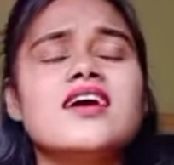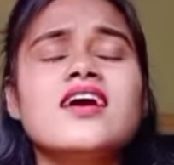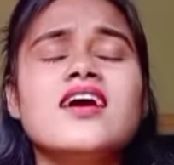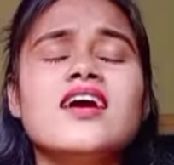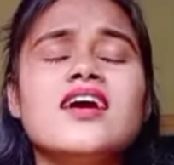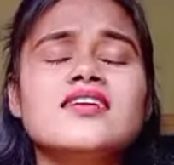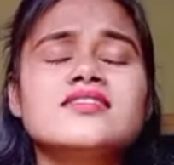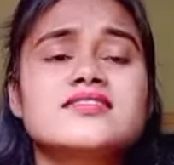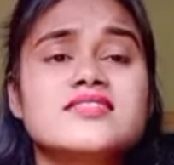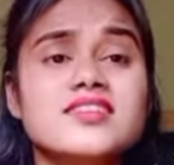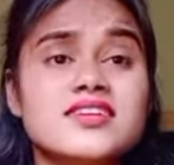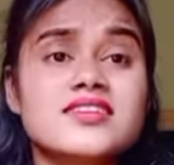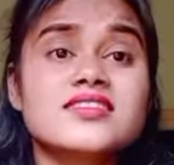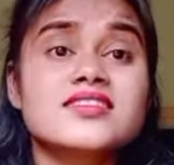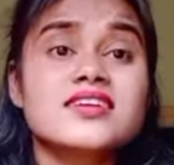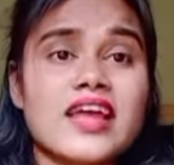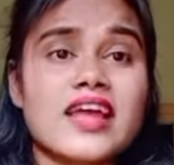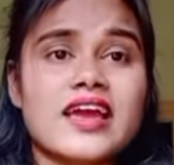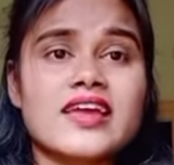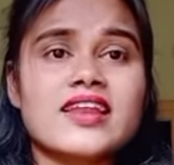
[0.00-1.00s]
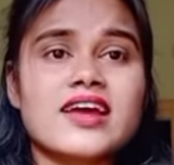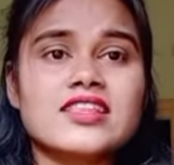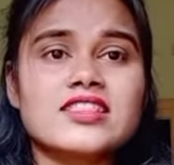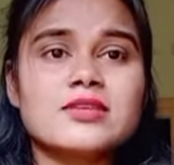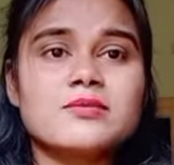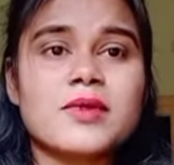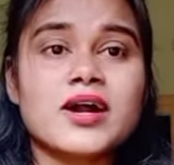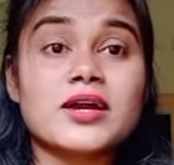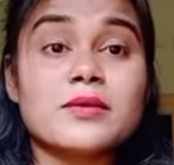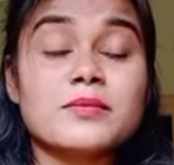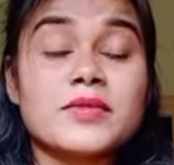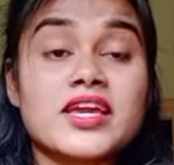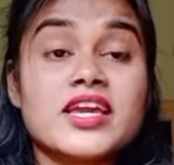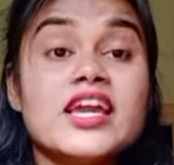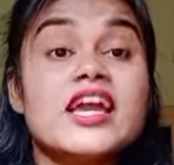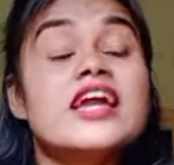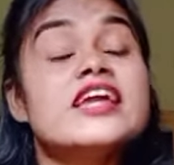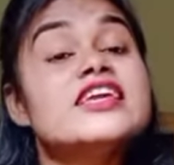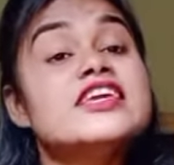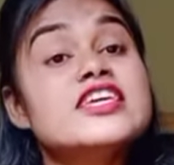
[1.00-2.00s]
दर्द रहना दिमाग में
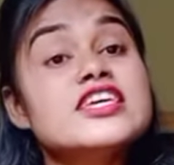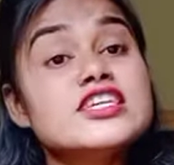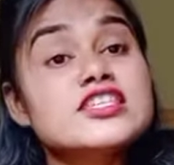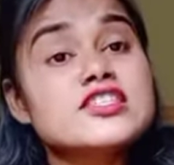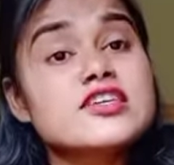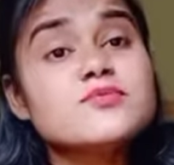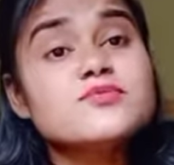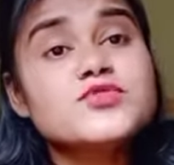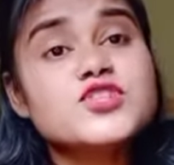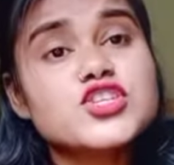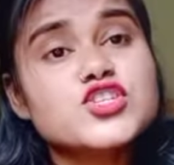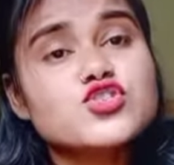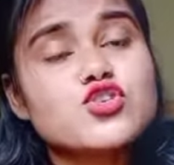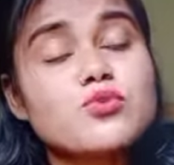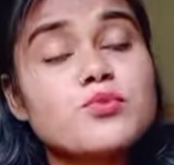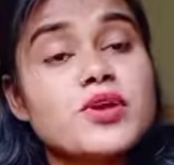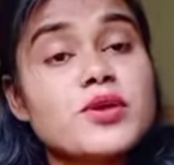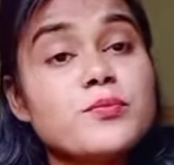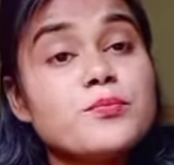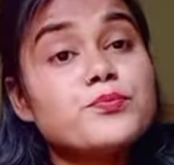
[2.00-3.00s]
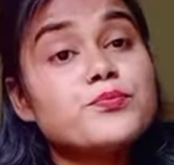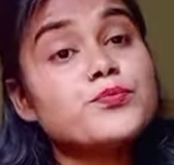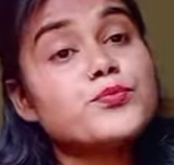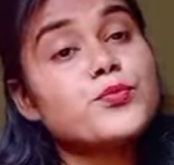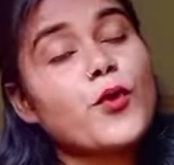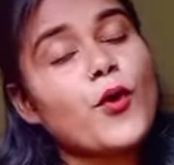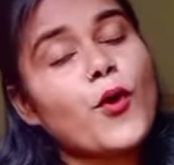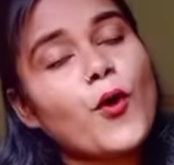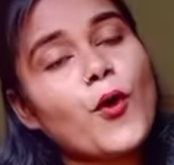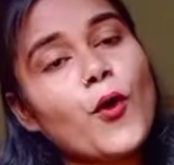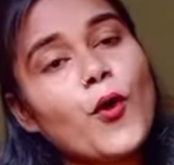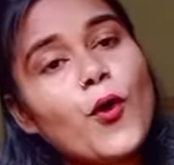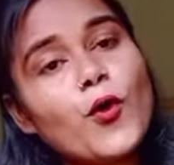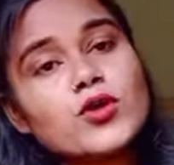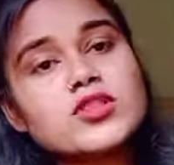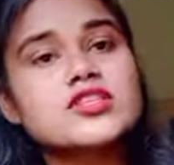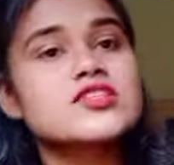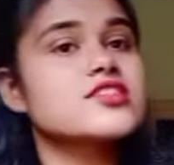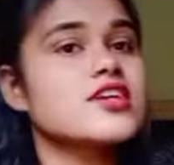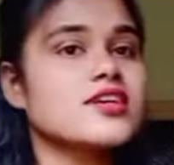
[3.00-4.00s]
ये सब चीजों में
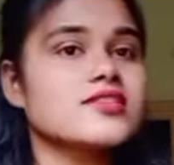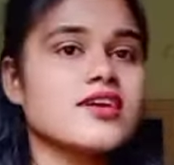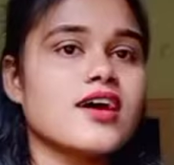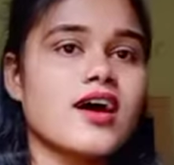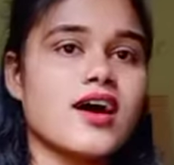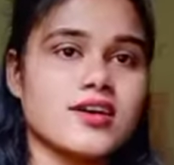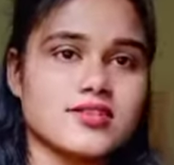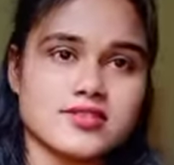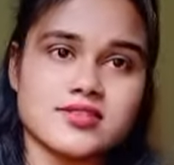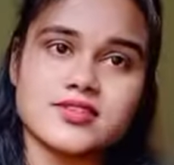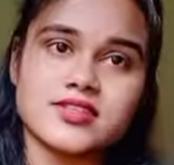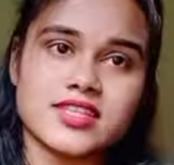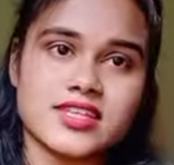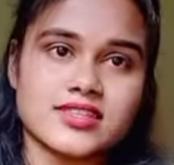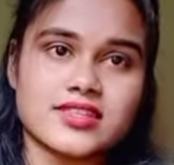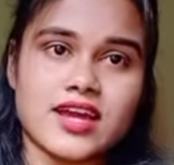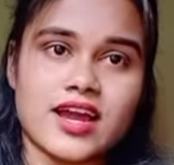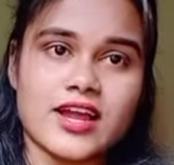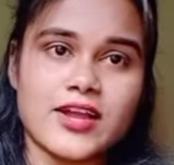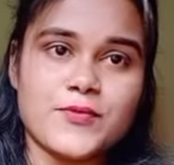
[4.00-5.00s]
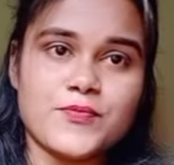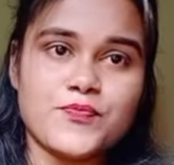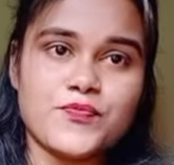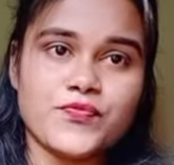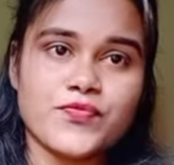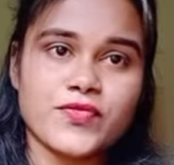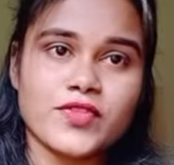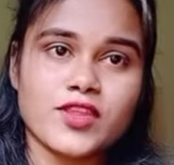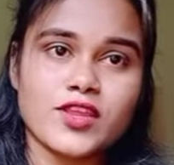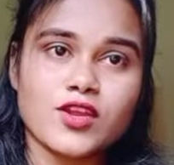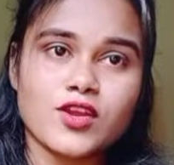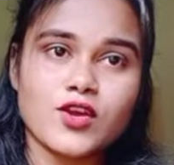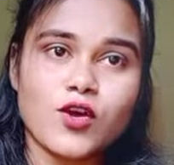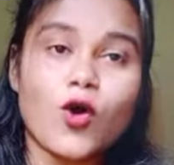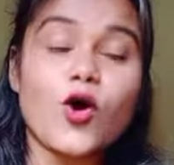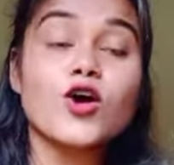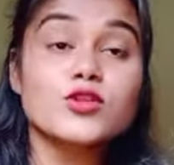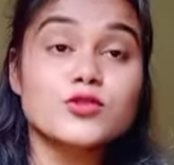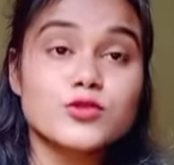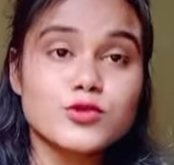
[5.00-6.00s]
बहुत ज्यादा असर देता है
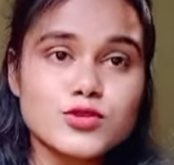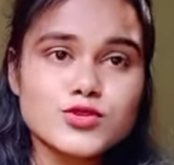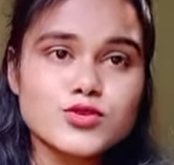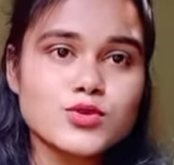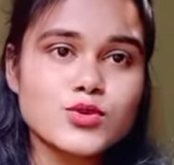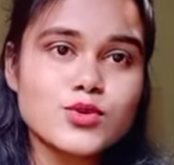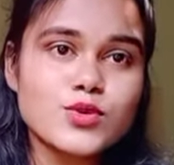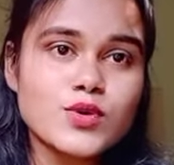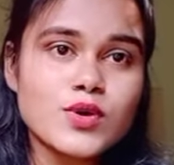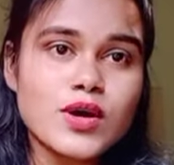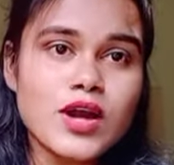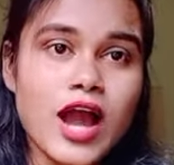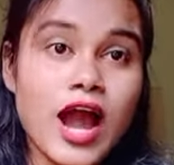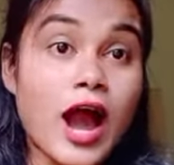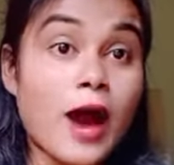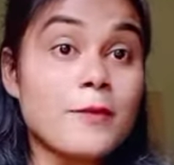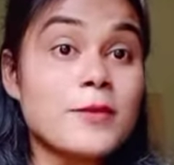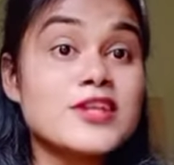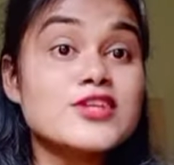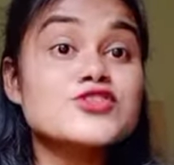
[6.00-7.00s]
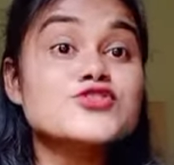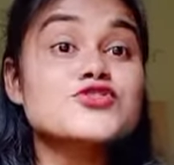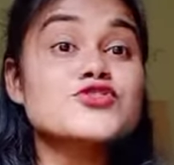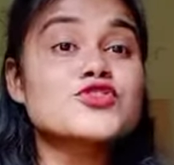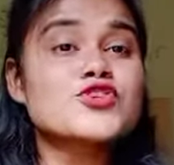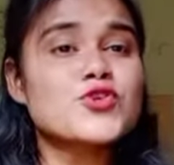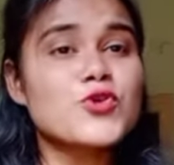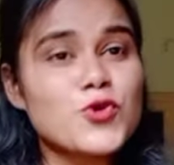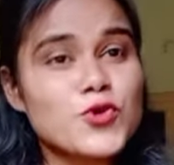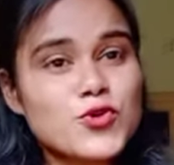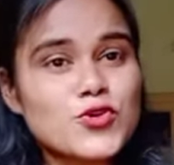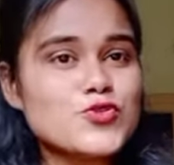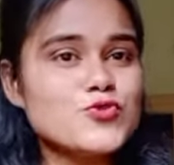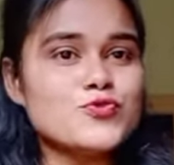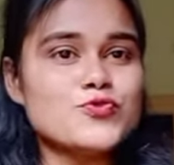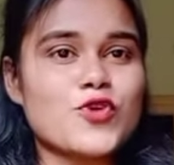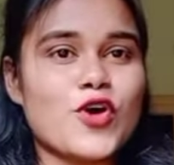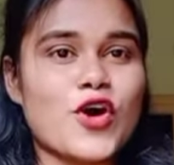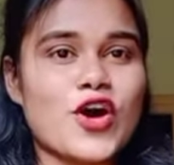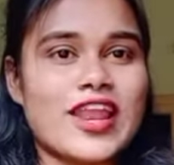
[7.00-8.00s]
और दोस्तों हमारे जो कोकुम
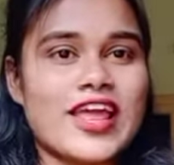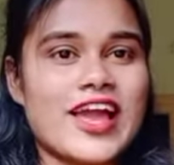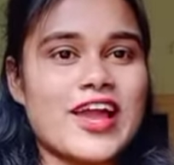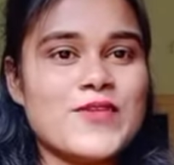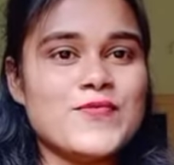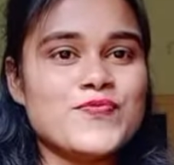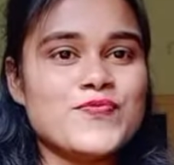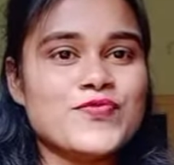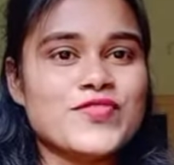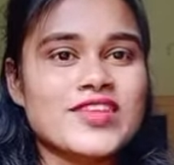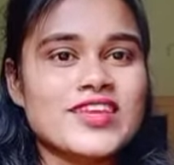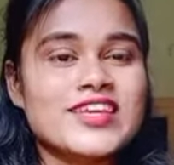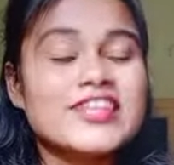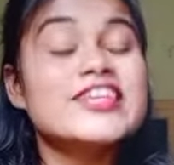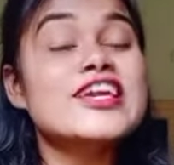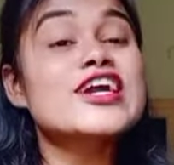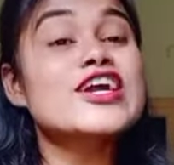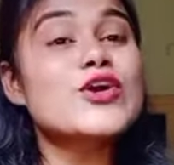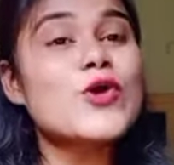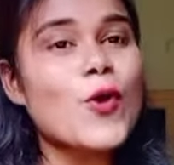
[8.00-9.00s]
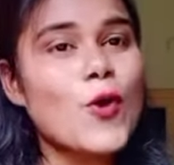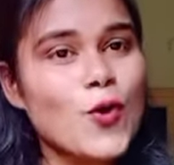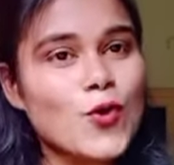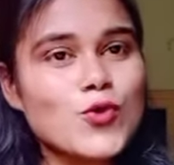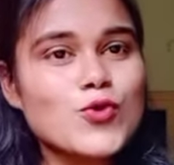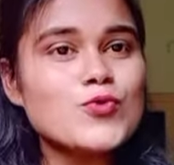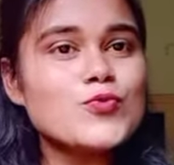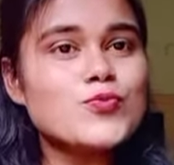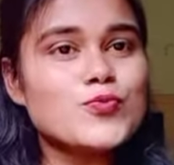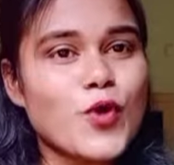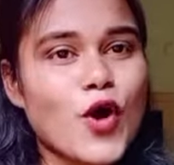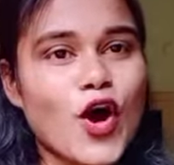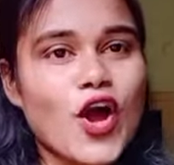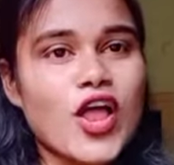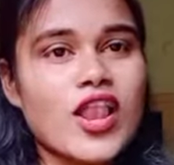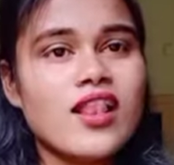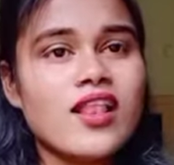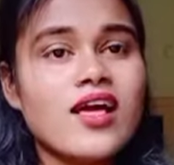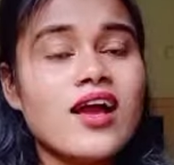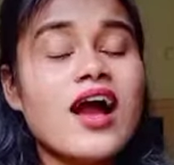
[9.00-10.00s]
फल है ये कोकुम फल
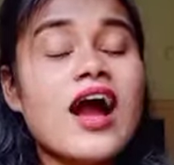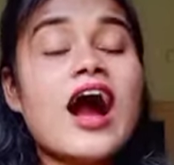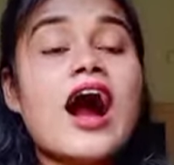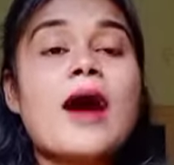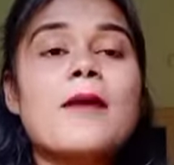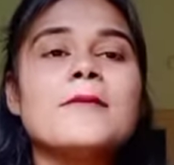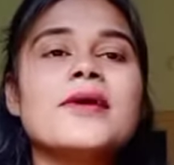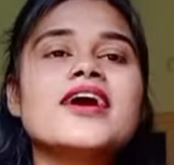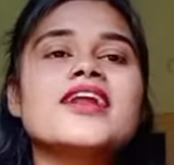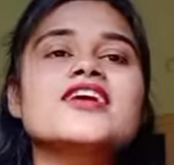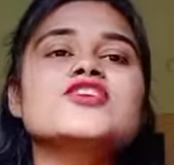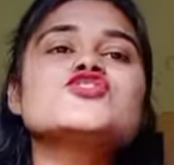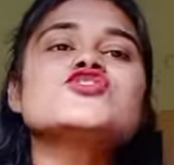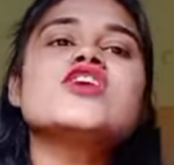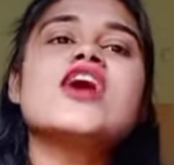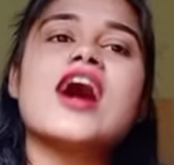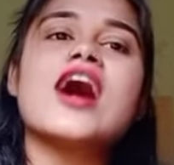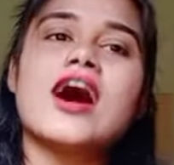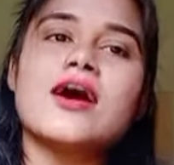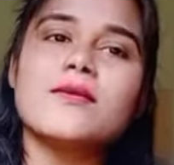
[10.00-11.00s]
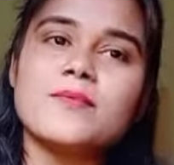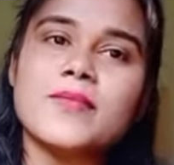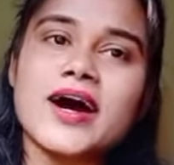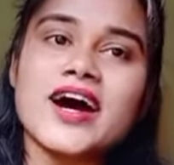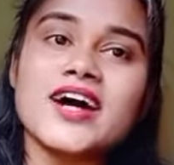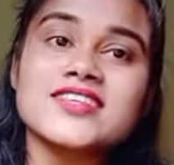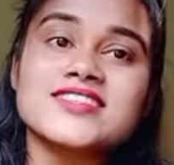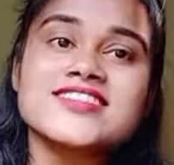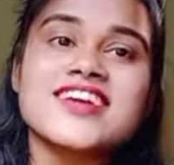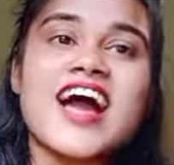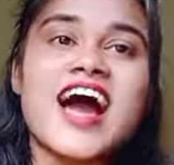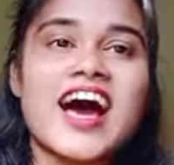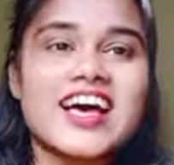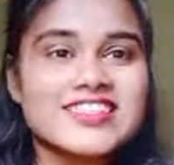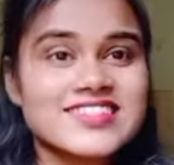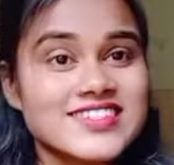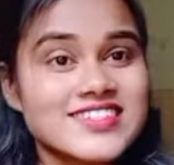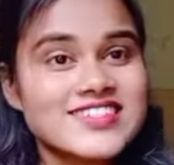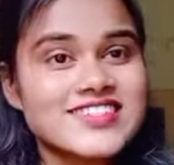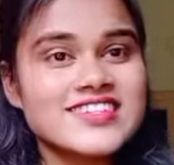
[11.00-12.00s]
हमारा जो आपात
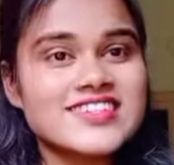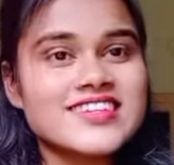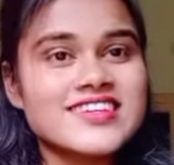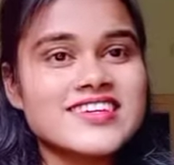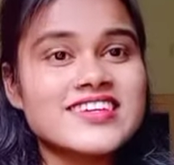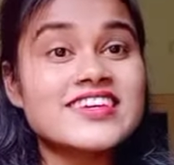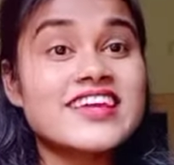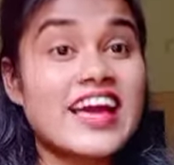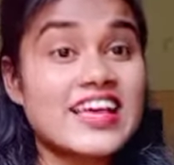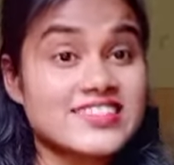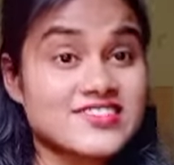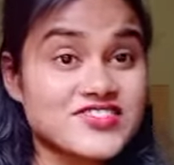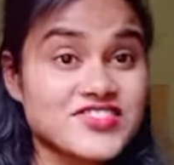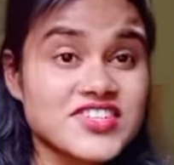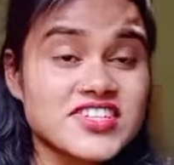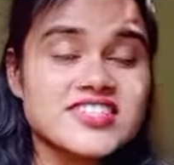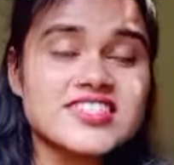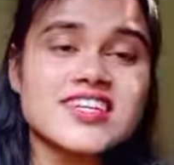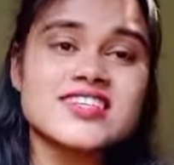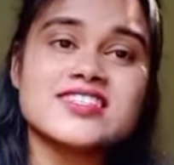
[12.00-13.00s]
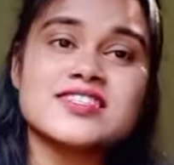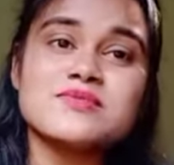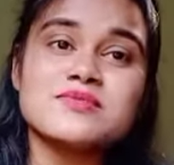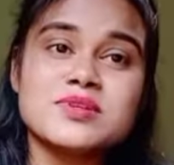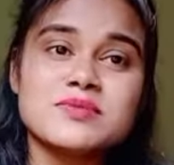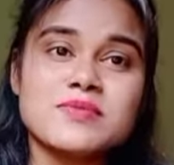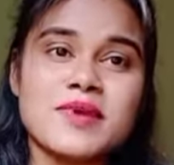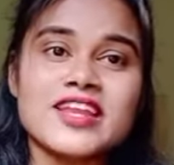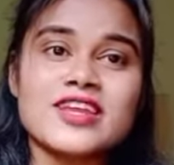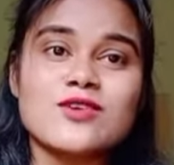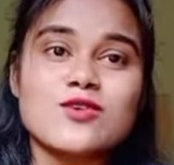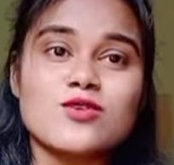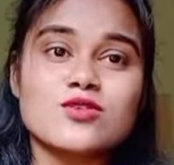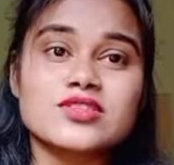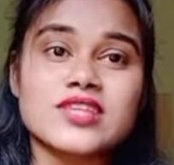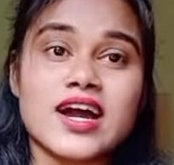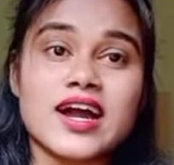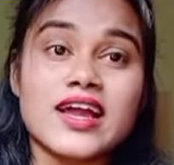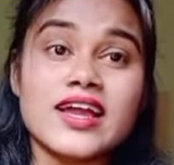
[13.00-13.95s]
एसिडिटी गैस्ट्रिक जैसी बीमारी होता है